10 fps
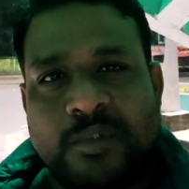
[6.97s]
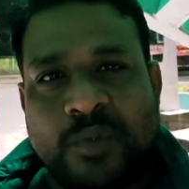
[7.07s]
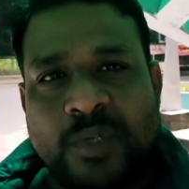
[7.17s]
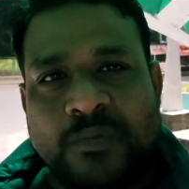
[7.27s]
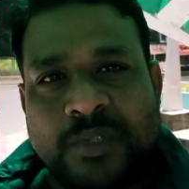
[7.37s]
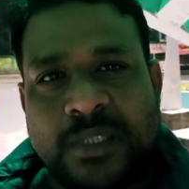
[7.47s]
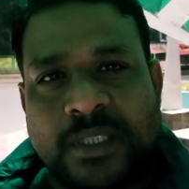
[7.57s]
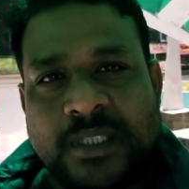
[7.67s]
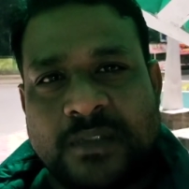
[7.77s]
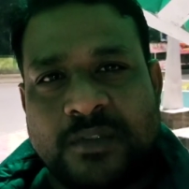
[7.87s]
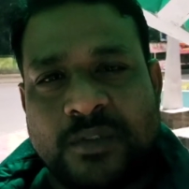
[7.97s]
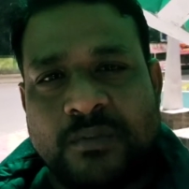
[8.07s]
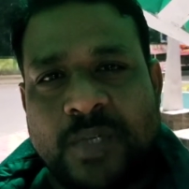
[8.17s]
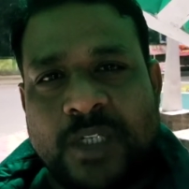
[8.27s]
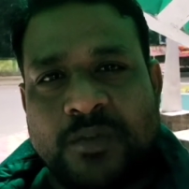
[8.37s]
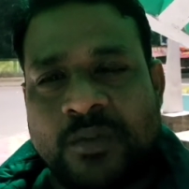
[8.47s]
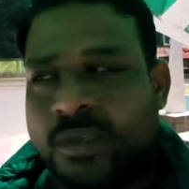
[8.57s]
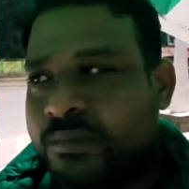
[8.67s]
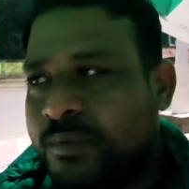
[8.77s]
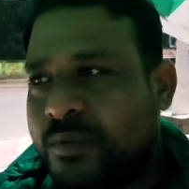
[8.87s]
দুর্গাপুর থেকে যেসব বা
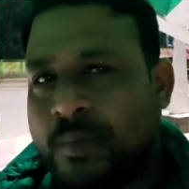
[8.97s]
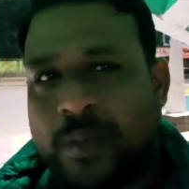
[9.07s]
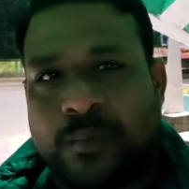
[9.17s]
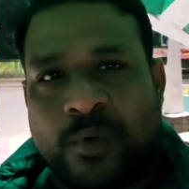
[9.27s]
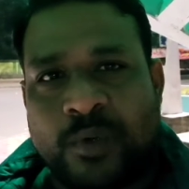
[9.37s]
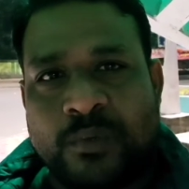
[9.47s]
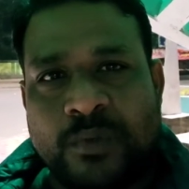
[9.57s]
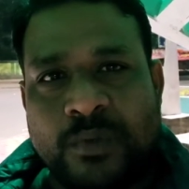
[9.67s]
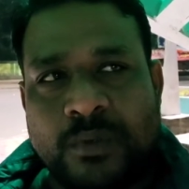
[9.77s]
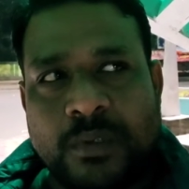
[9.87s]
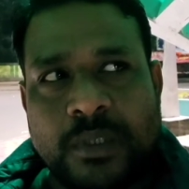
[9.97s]
দুর্গাপুর বা ফলপুর